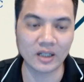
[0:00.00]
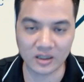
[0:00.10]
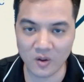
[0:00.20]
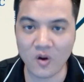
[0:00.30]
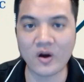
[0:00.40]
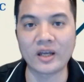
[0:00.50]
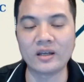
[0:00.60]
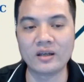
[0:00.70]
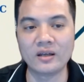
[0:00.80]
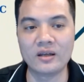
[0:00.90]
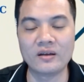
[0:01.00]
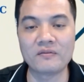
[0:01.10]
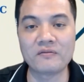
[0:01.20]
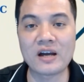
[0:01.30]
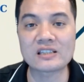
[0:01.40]
đặt câu hỏi
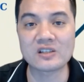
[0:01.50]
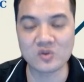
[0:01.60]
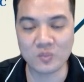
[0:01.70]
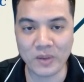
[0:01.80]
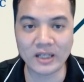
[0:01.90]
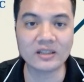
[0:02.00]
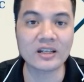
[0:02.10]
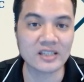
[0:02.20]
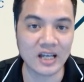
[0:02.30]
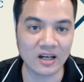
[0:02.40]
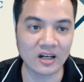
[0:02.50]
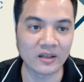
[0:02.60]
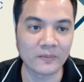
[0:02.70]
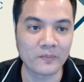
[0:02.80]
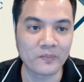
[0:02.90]
và sử dụng page để trả lời.
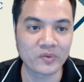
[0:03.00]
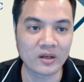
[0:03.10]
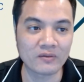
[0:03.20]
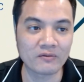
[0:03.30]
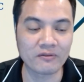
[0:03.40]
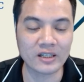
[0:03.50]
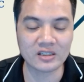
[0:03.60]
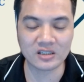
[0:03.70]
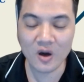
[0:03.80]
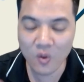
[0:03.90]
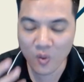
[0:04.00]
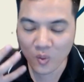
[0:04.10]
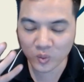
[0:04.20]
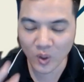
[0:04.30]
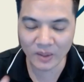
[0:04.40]
Và
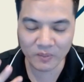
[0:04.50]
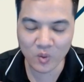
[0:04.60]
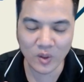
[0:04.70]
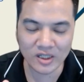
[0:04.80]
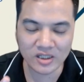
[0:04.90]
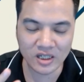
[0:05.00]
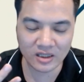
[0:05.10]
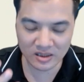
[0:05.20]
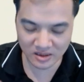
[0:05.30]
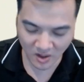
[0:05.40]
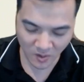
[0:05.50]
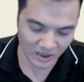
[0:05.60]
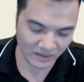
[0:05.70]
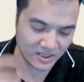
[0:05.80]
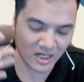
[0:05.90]
sau toàn bộ quá trình
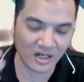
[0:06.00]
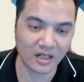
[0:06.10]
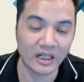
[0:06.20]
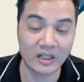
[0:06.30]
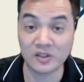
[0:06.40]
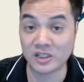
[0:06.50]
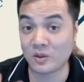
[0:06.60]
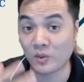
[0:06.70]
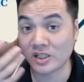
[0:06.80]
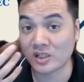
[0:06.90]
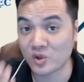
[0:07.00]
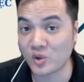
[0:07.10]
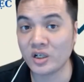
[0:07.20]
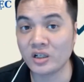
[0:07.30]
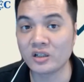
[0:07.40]
hỏi và trả lời đấy, đó chính là quá trình
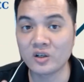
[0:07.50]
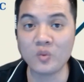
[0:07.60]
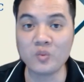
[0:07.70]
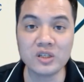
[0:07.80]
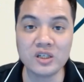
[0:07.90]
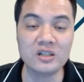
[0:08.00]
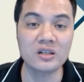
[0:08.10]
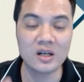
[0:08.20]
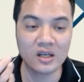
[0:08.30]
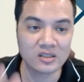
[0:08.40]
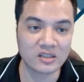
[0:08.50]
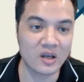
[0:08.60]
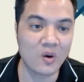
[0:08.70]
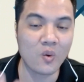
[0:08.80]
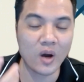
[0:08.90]
chốt đơn, cũng như
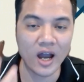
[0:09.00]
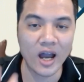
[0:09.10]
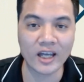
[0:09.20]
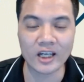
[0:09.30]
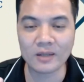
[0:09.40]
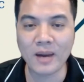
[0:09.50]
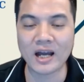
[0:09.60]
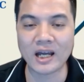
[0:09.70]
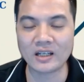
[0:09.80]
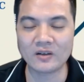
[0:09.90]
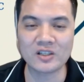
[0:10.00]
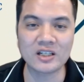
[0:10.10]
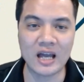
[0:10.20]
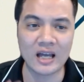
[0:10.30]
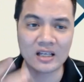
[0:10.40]
sau khoảng hai ngày ba ngày, đó
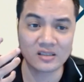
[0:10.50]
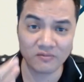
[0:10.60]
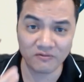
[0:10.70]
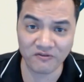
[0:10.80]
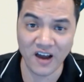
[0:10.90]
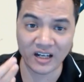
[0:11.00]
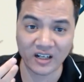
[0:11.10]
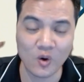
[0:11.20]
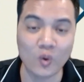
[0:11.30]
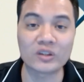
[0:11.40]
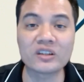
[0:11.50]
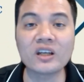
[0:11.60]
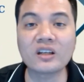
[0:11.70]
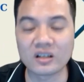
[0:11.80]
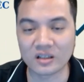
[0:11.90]
chính là phản hồi
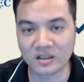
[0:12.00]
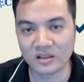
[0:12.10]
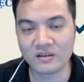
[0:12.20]
tích cực,